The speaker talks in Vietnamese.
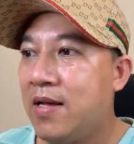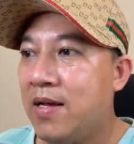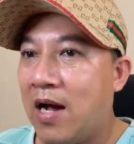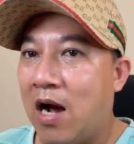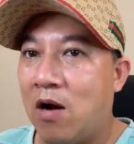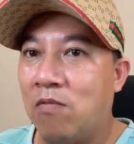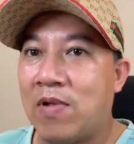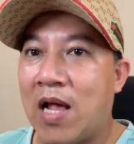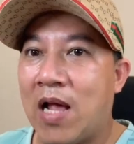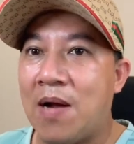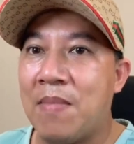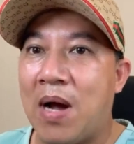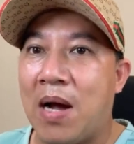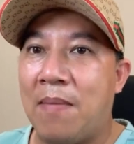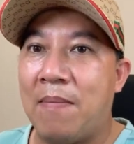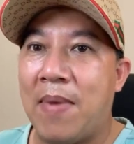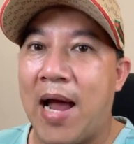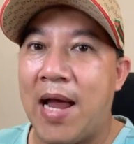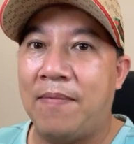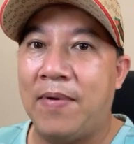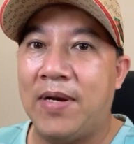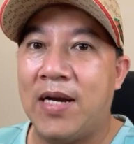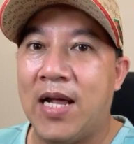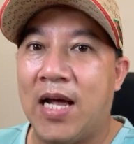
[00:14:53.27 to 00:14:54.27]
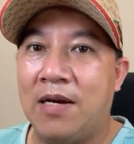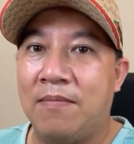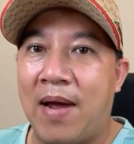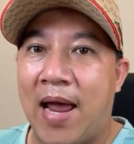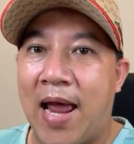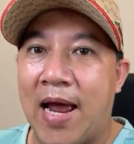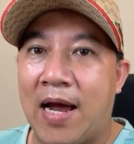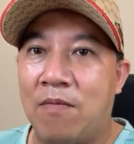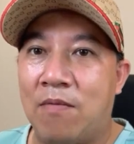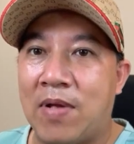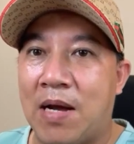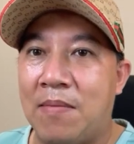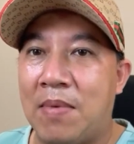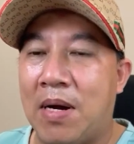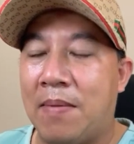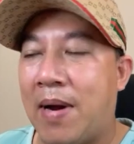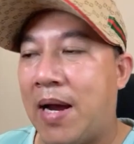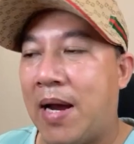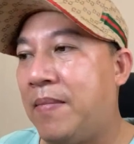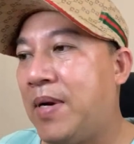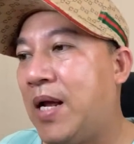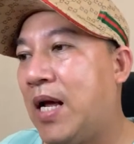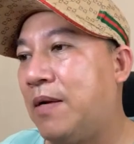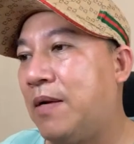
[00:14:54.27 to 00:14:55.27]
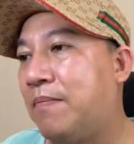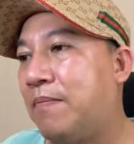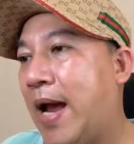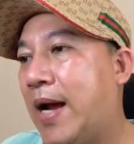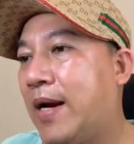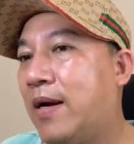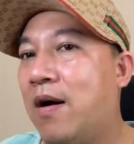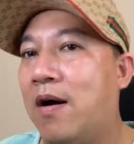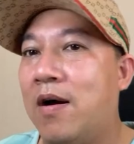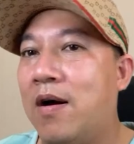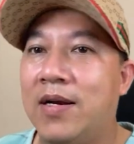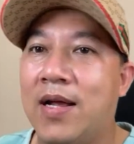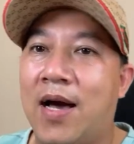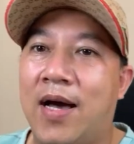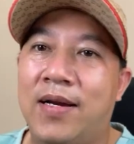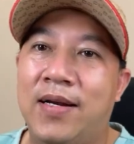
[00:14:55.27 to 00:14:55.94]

ông Thắng bà Mai phải đền mạng, ông Thắng bà Mai mới đền mạng đó,